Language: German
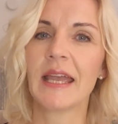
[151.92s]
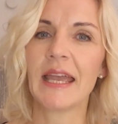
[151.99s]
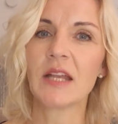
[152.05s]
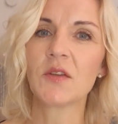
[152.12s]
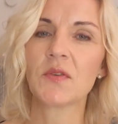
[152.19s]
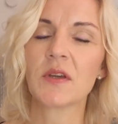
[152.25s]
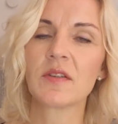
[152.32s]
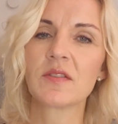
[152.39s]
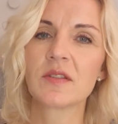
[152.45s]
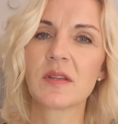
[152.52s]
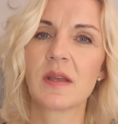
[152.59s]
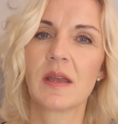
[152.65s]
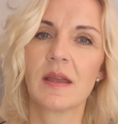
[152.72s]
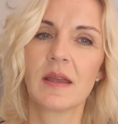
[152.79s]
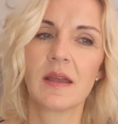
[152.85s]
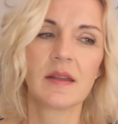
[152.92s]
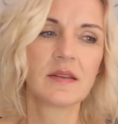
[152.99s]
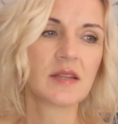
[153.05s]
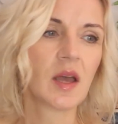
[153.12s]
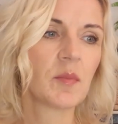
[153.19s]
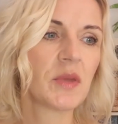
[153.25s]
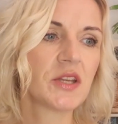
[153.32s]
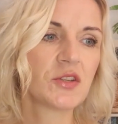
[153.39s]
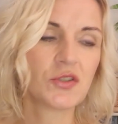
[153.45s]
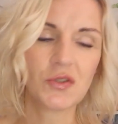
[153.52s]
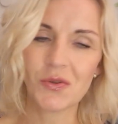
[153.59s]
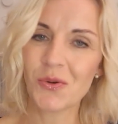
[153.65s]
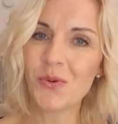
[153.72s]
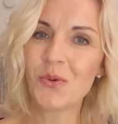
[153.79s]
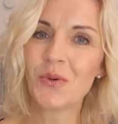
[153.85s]
etwas damit
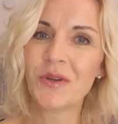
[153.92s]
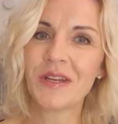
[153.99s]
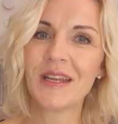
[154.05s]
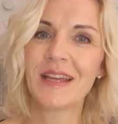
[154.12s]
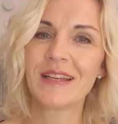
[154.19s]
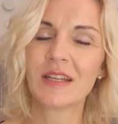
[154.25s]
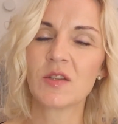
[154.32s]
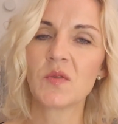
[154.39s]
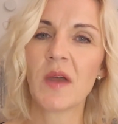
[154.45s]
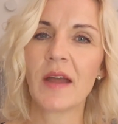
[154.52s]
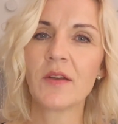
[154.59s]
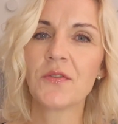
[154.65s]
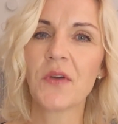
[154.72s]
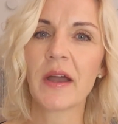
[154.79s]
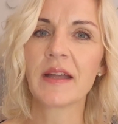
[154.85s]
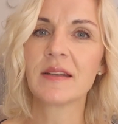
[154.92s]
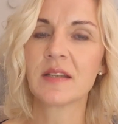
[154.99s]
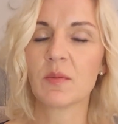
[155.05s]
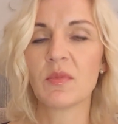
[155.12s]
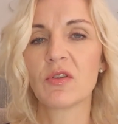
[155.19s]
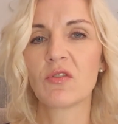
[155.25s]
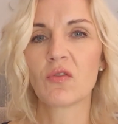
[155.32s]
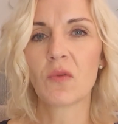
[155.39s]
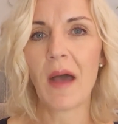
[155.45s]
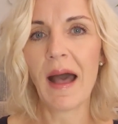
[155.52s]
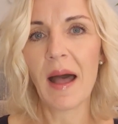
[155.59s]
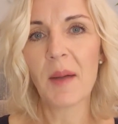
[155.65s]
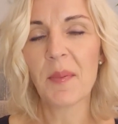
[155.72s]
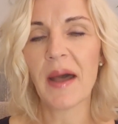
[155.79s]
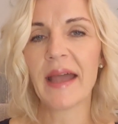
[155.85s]
tun, dass wir anfangen, damit zu
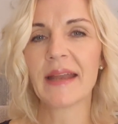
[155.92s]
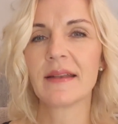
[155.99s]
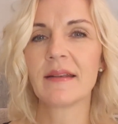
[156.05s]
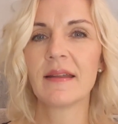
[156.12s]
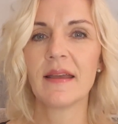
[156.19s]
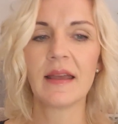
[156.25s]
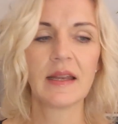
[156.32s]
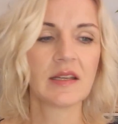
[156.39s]
arbeiten,